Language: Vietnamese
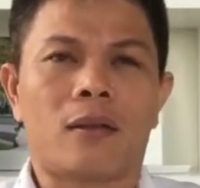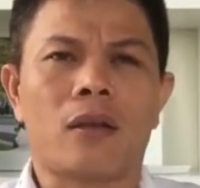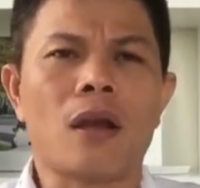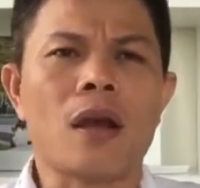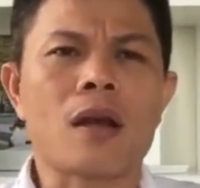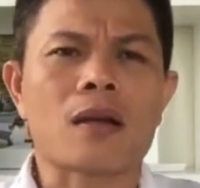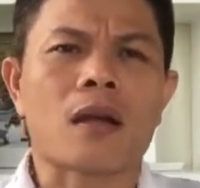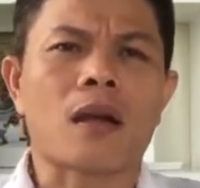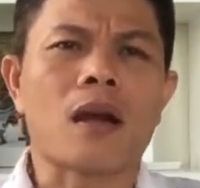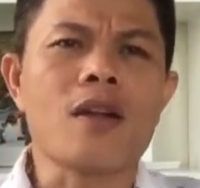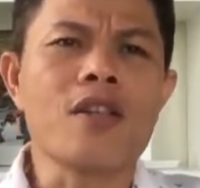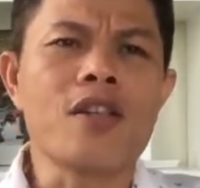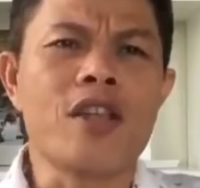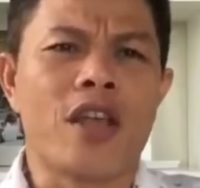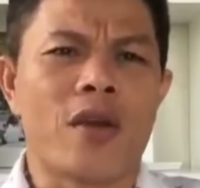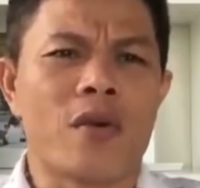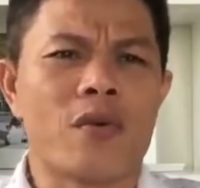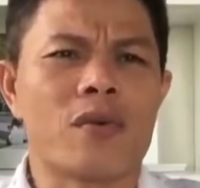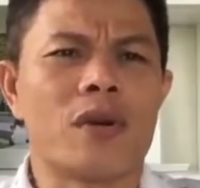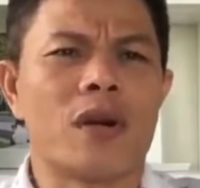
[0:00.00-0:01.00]
chứ có
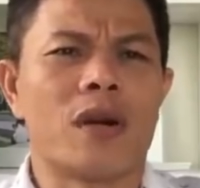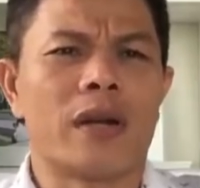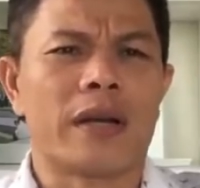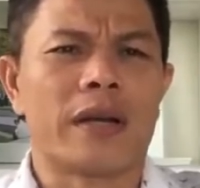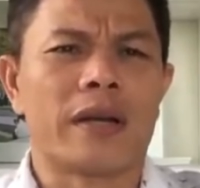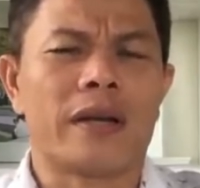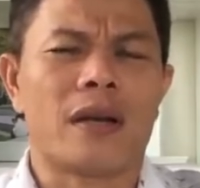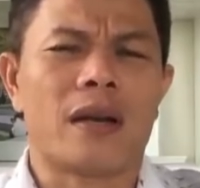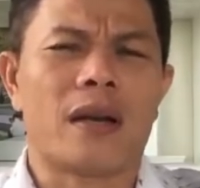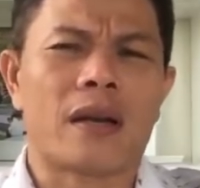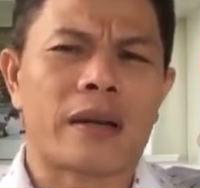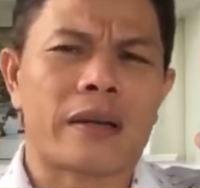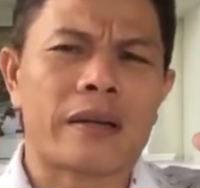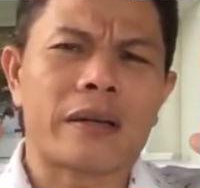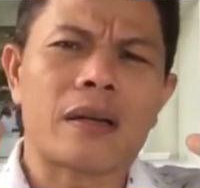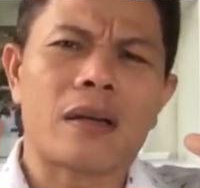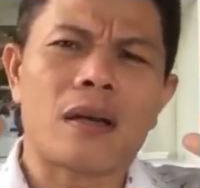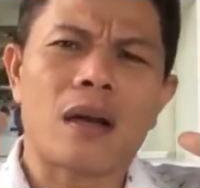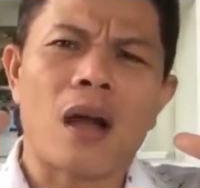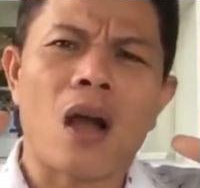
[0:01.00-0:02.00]
nhiều người à,
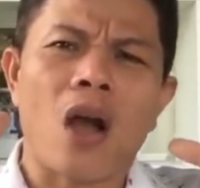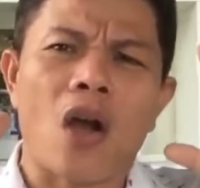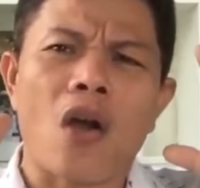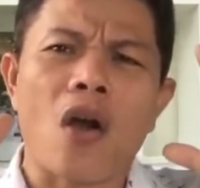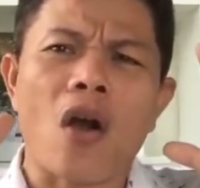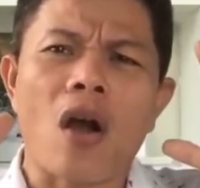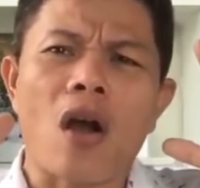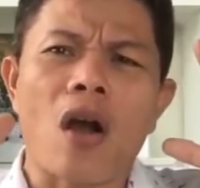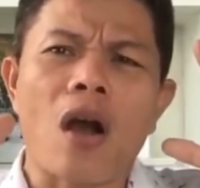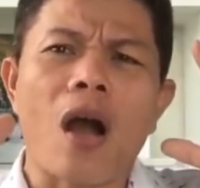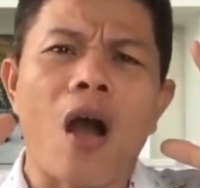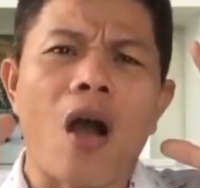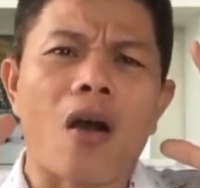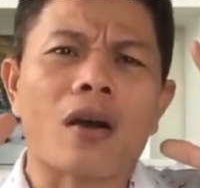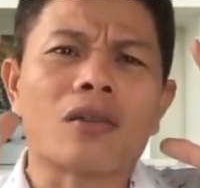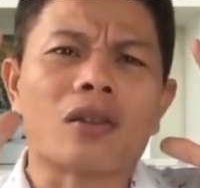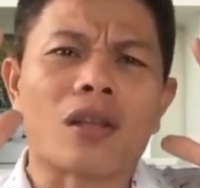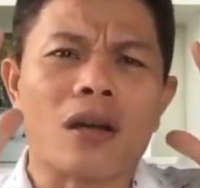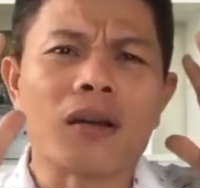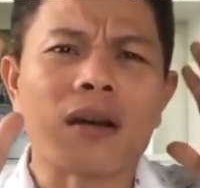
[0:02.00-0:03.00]
họ họ
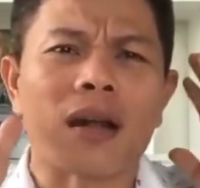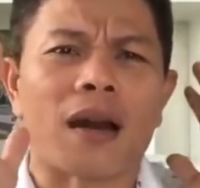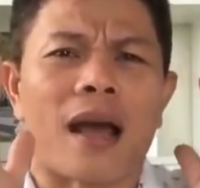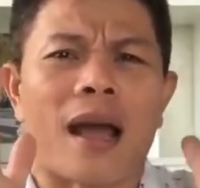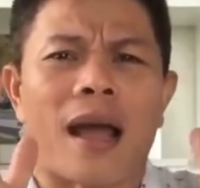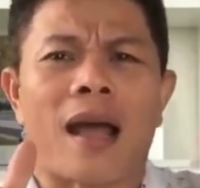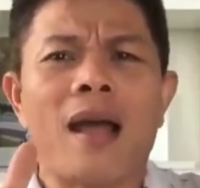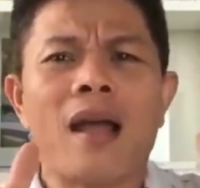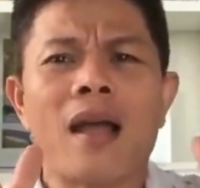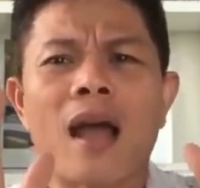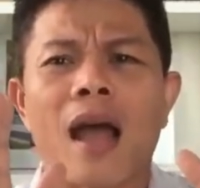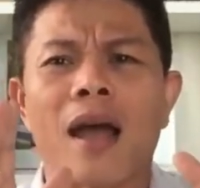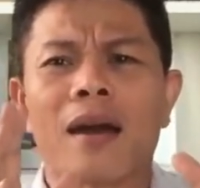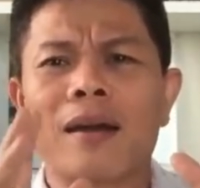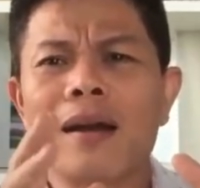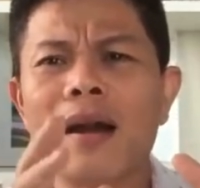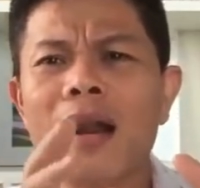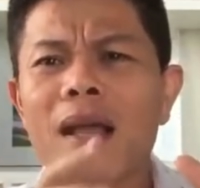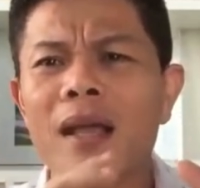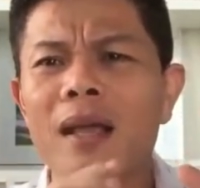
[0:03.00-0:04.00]
có tưởng rằng là à,
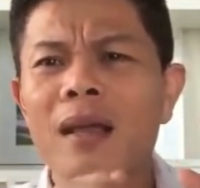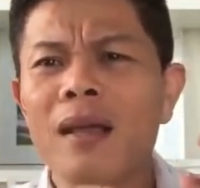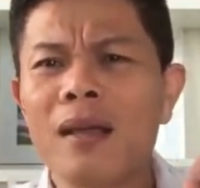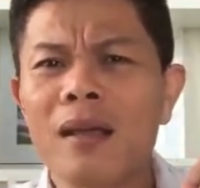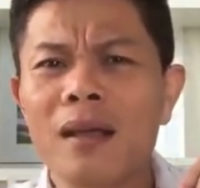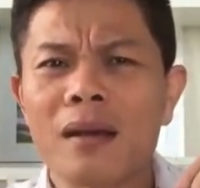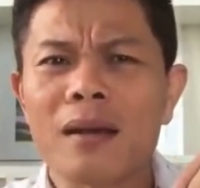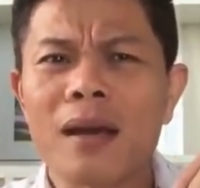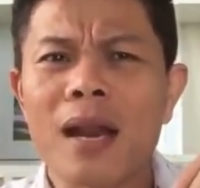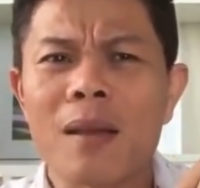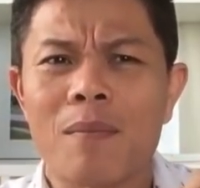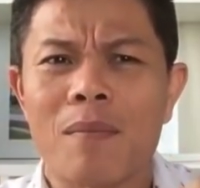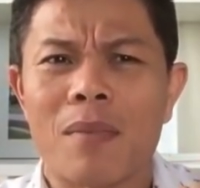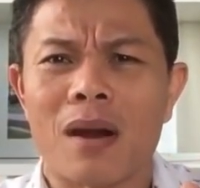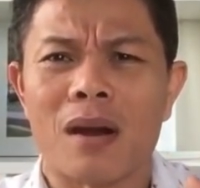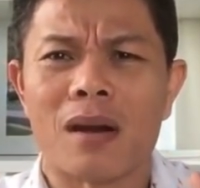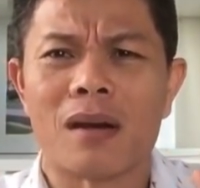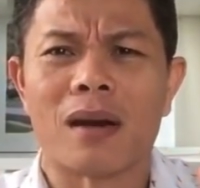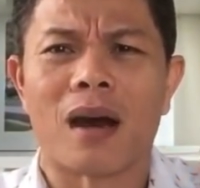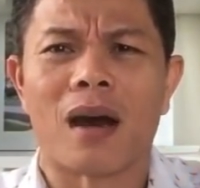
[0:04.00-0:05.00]
đi đi
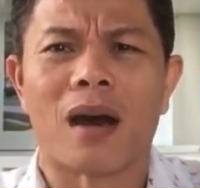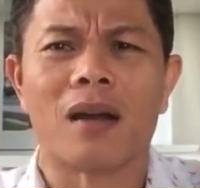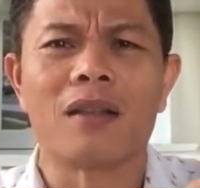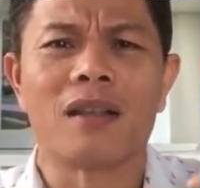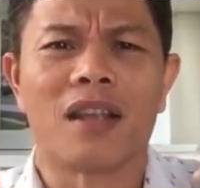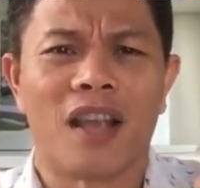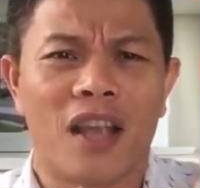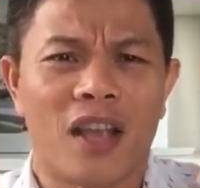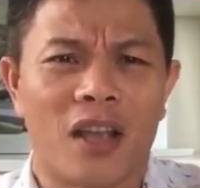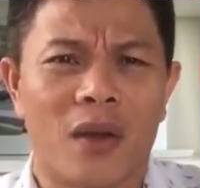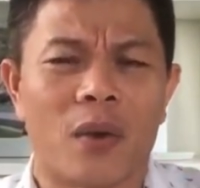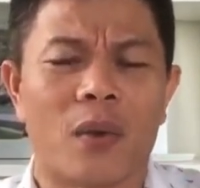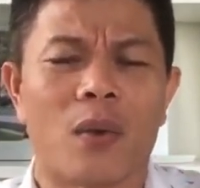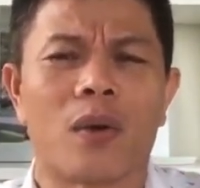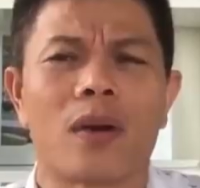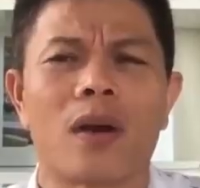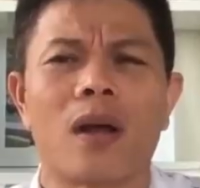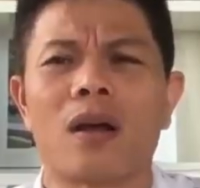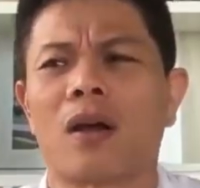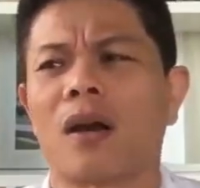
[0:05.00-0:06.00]
mượn nợ
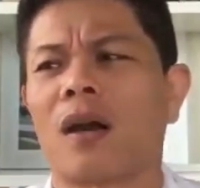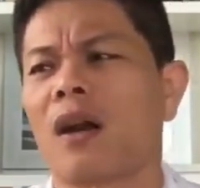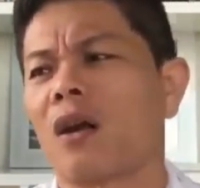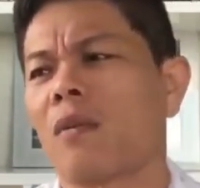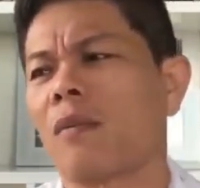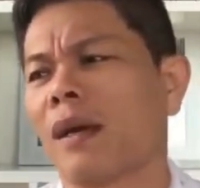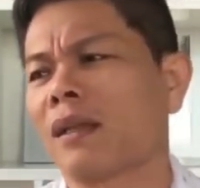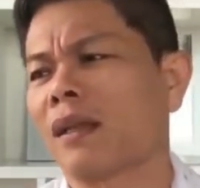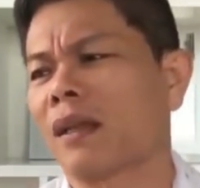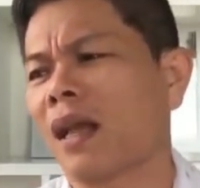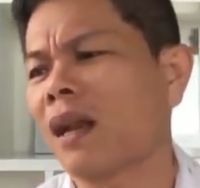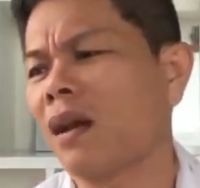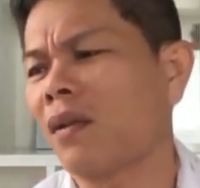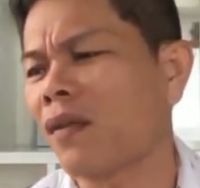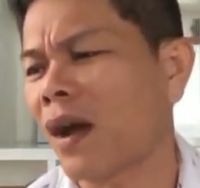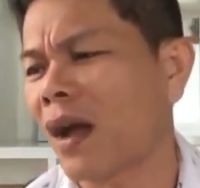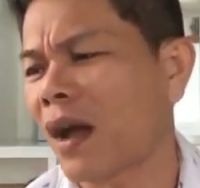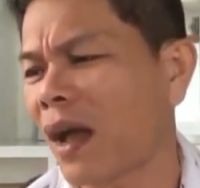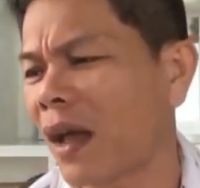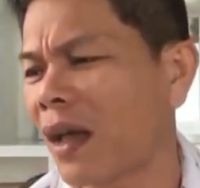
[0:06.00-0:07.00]
nhiều đó gọi là đòn bẩy tài chính
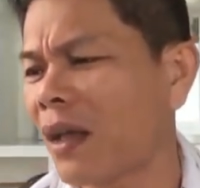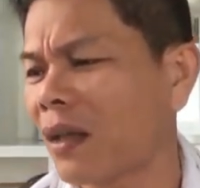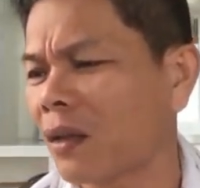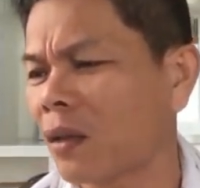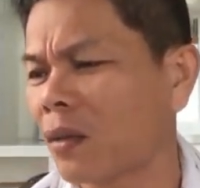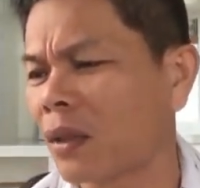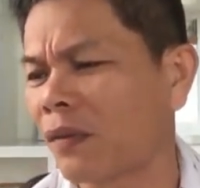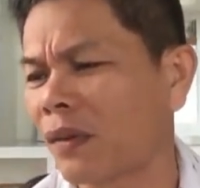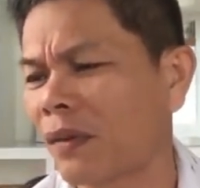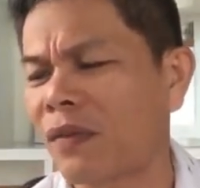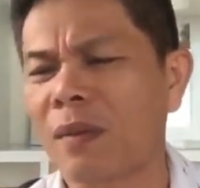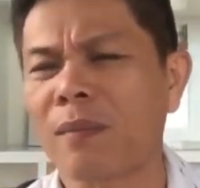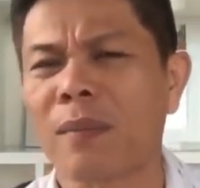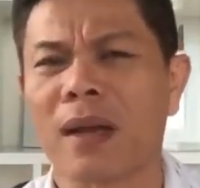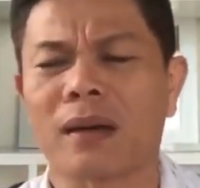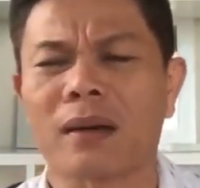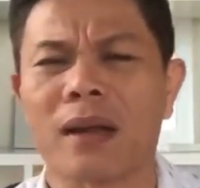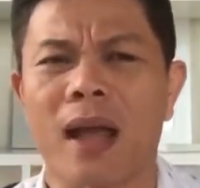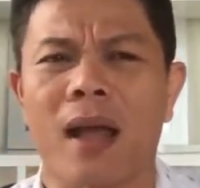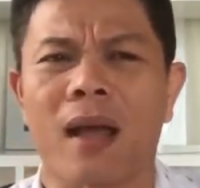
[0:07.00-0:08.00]
không phải chúng ta phải phân
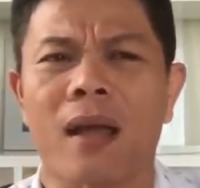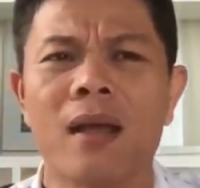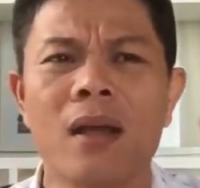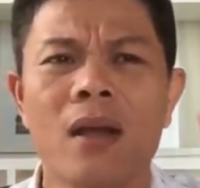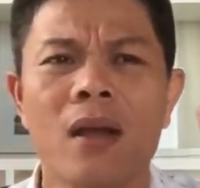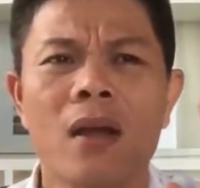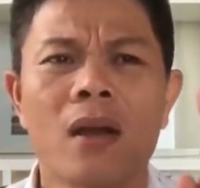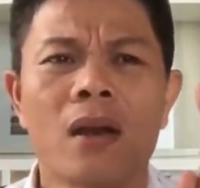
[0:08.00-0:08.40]
biệt ra